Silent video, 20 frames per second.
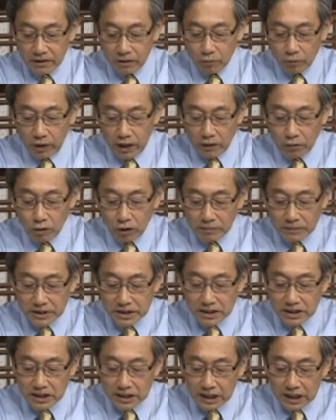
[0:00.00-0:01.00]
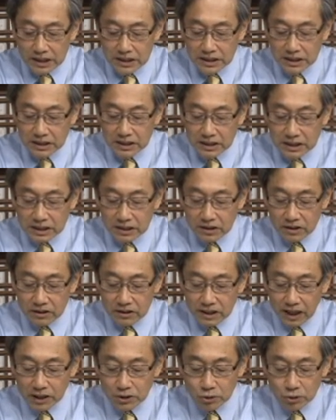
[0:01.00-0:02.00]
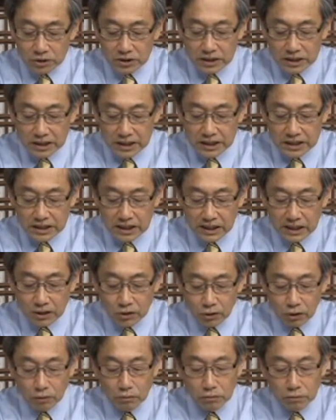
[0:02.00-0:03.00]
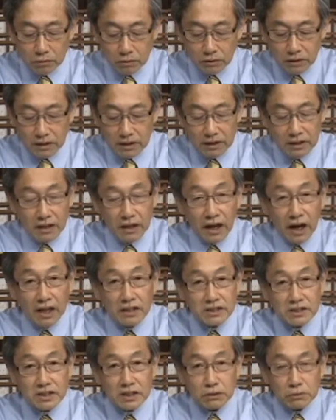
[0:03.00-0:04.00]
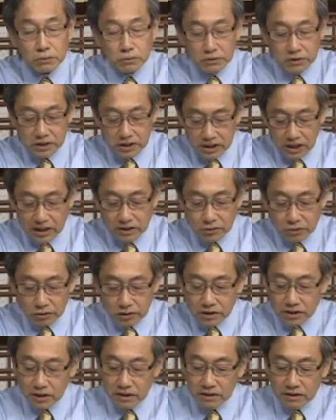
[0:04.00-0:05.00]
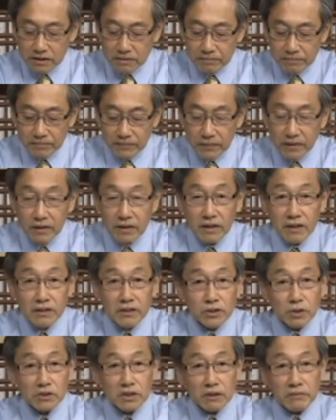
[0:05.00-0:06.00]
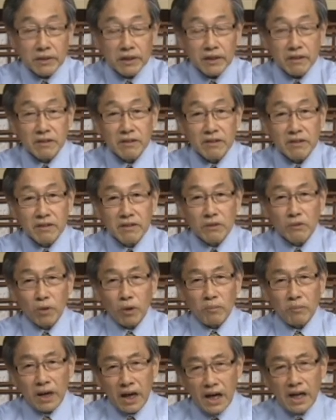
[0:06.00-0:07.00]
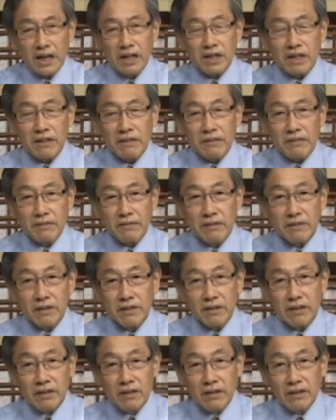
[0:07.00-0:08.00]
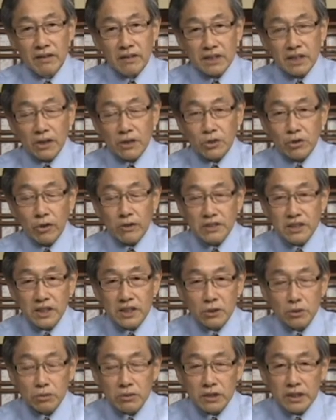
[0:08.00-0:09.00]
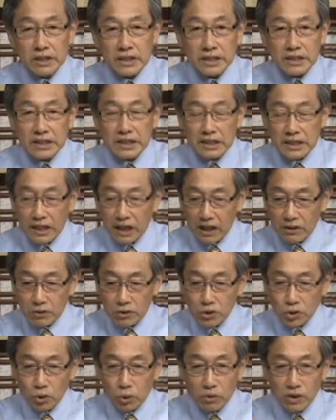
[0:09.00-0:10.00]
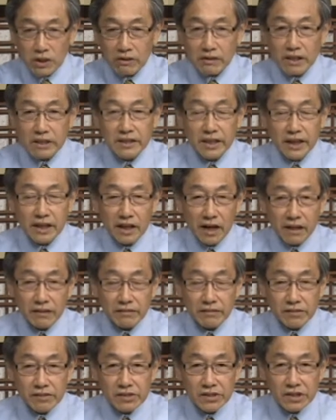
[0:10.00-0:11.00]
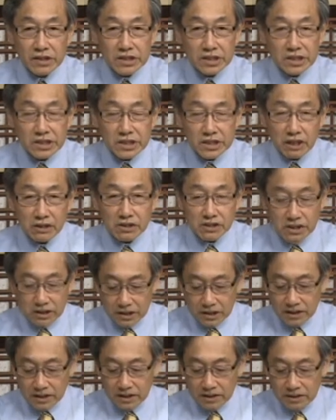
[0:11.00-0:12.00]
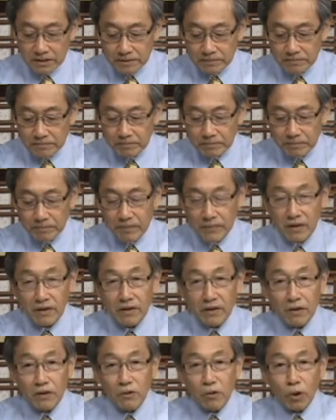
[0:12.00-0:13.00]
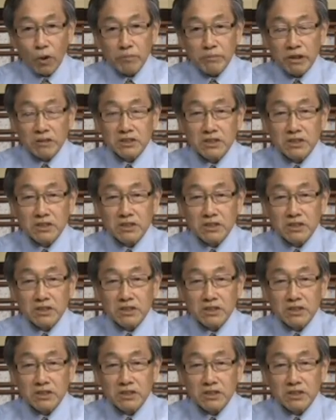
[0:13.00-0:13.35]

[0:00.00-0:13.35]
为我们舍了自己，当作心上的公物和祭物献与神。弟兄姐妹，我们爱人是要学基督的一个很重要一个内涵，是要舍己。我们要